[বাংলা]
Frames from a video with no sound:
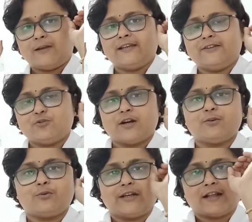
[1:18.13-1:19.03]
মানে
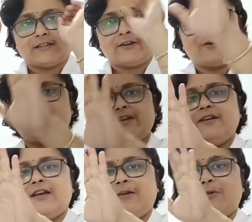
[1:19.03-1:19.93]
জোগাড় করে রাখতে হবে
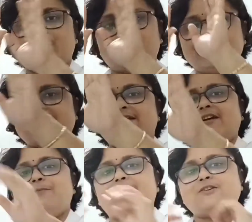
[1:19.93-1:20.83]
এবং ওই
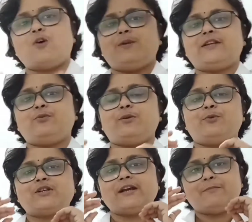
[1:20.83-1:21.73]
চারটা আপনাকে ছ মিটার দূরে
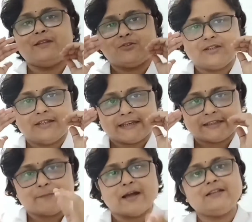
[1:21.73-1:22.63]
বসে আপনি যদি
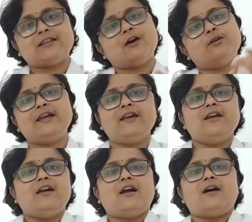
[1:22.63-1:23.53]
দেখতে পান তাহলে
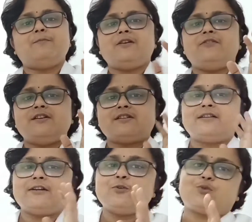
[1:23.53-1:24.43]
আপনি
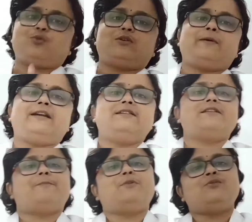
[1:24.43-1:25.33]
ভিজনটা নোট করতে পারেন
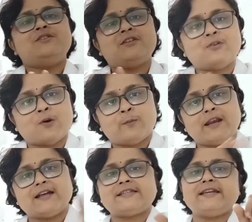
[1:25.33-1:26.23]
যে আপনার ভিজন
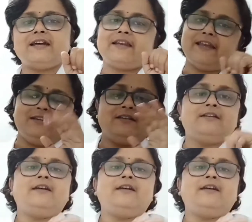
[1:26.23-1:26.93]
নর্মাল আছে না নেই